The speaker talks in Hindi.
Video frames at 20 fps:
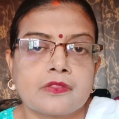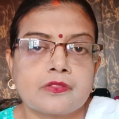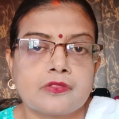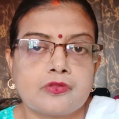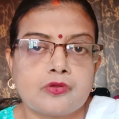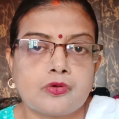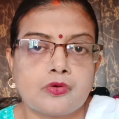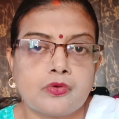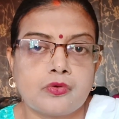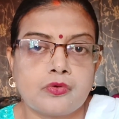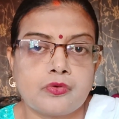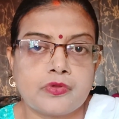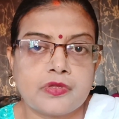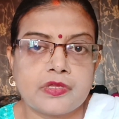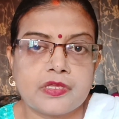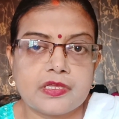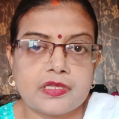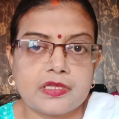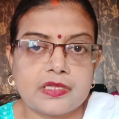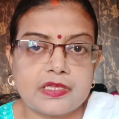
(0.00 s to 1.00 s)
तो
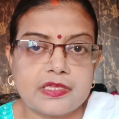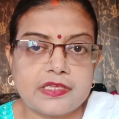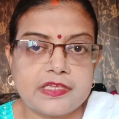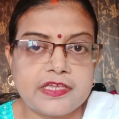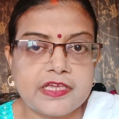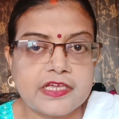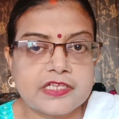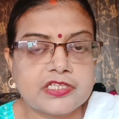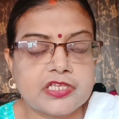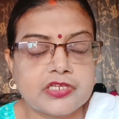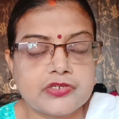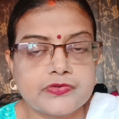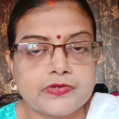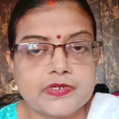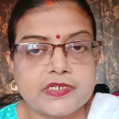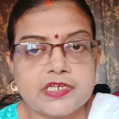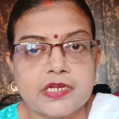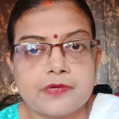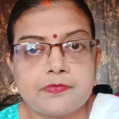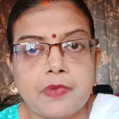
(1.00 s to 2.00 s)
ये
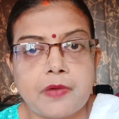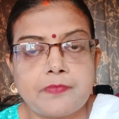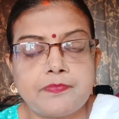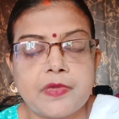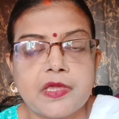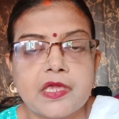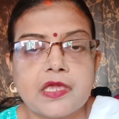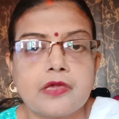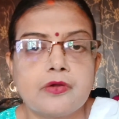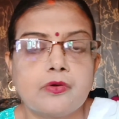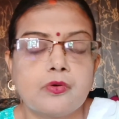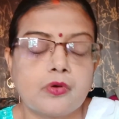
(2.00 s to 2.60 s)
सिचुएशन मम्मी की